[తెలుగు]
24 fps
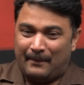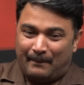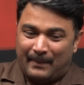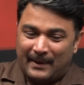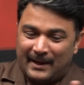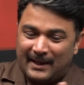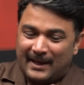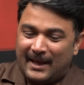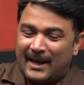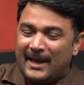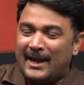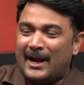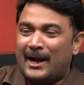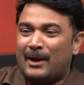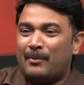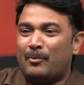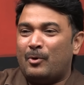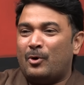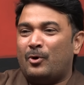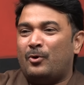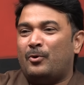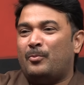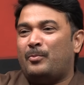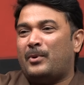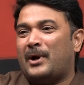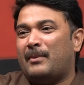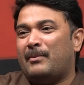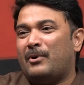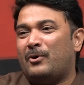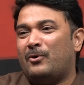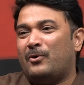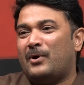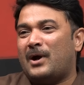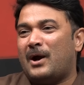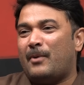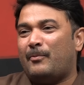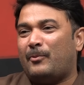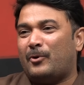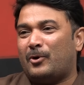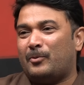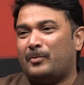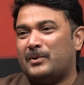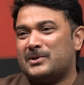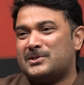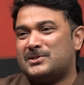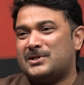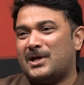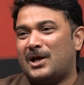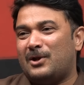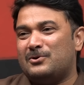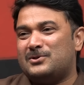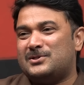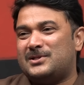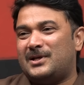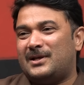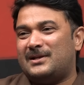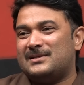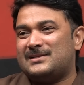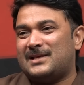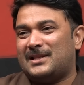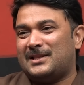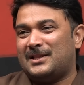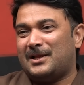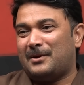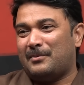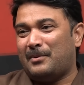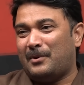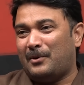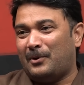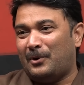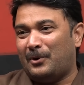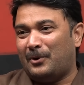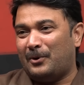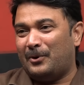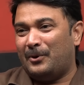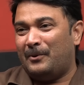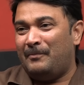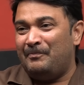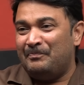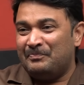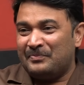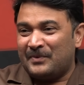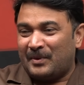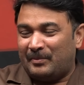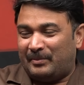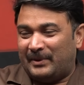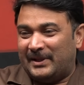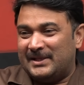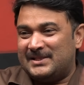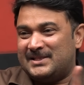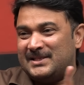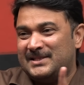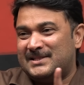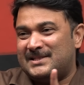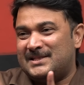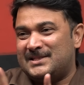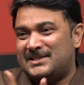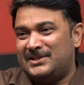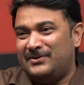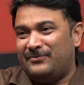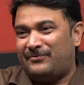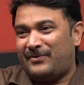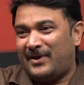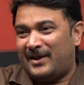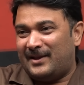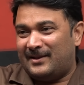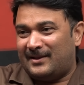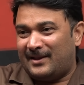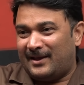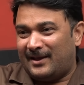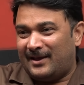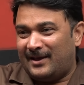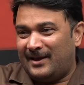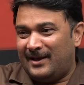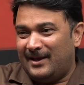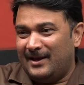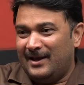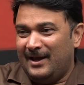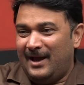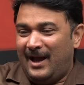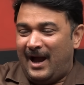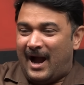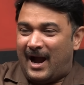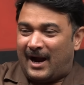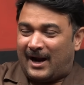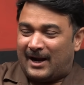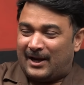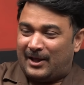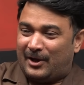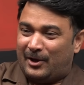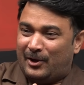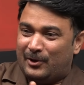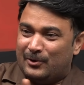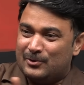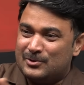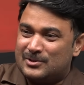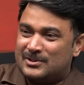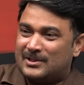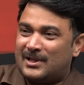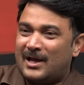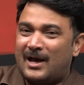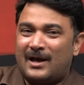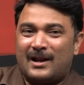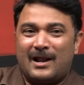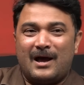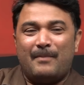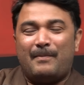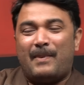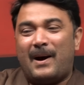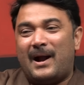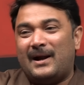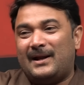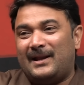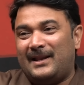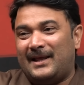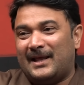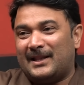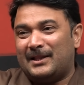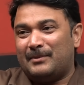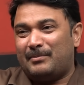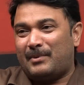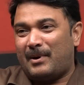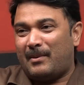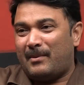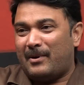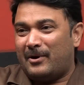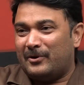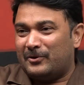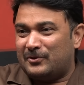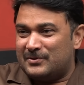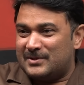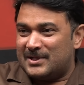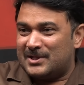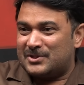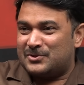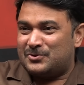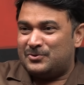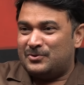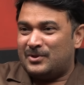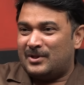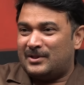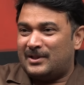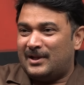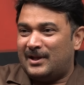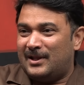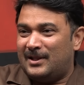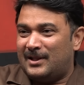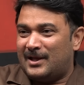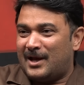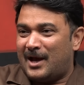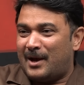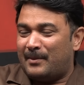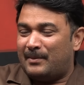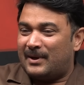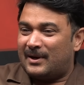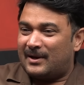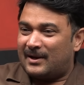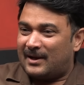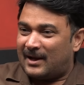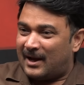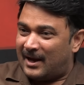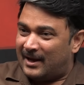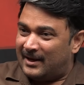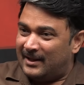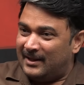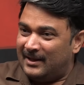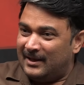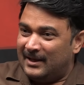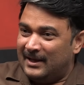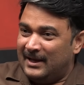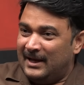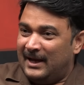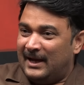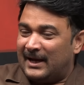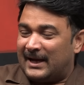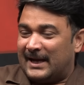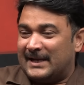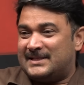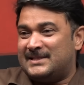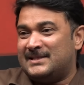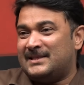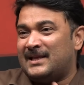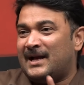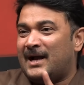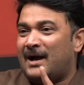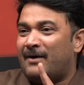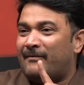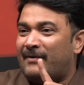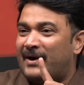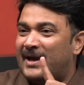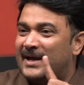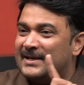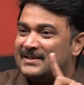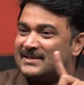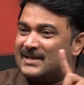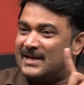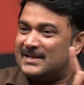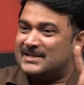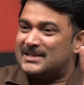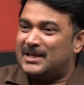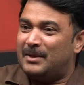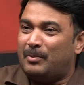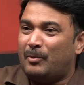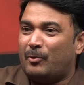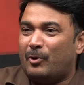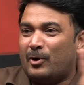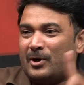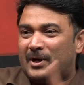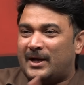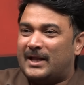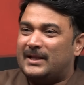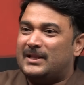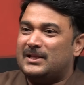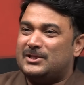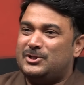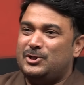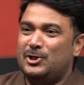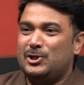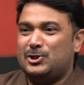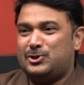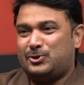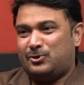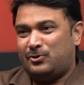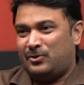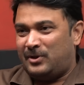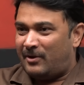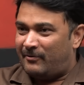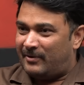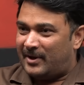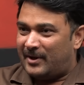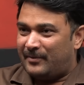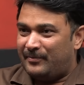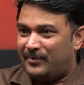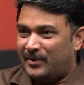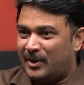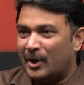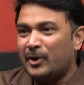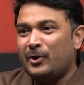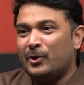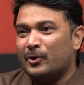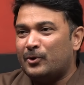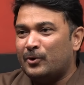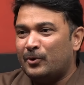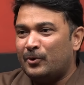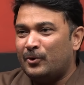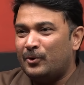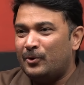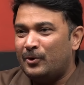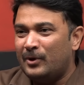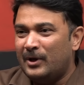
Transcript: ఇప్పటికే ఎడమొహం పడమొహంగా పొరపచ్చాలు వచ్చే సందర్భంలో పీసీసీ చీఫ్ అయితే అక్కడ గెలుస్తారా పార్టీ ఎంత ప్రభావితం చేస్తుందో తెలియదు కాబట్టి కానీ ఖచ్చితంగా వైఎస్ఆర్సీపీ ఓటునైతే చీల్చుతుంది ఆవిడ ఎందుకు